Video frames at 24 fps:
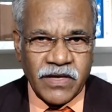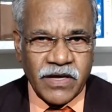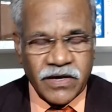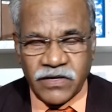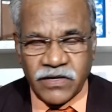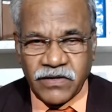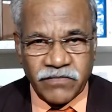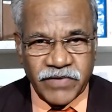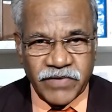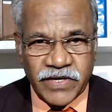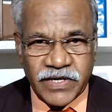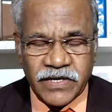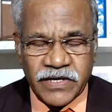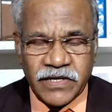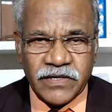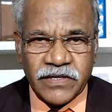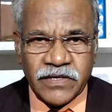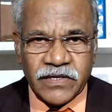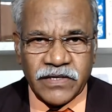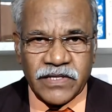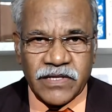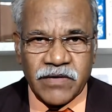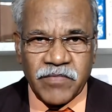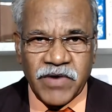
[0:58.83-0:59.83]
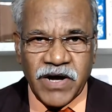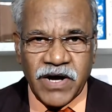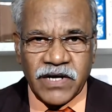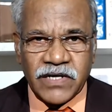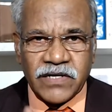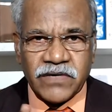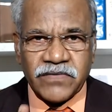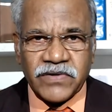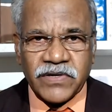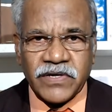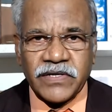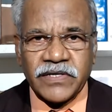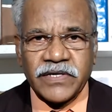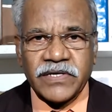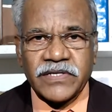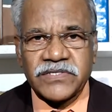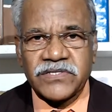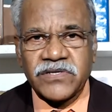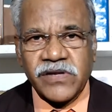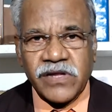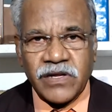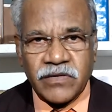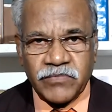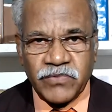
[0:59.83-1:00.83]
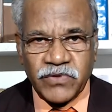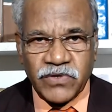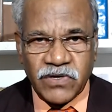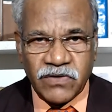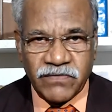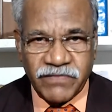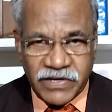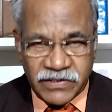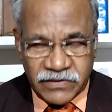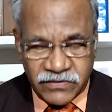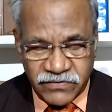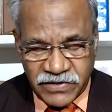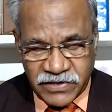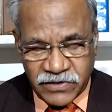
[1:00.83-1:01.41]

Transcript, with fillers: ஆகவே நம் ஆண்டவராக ஈசன் அன்புக்குள் வந்து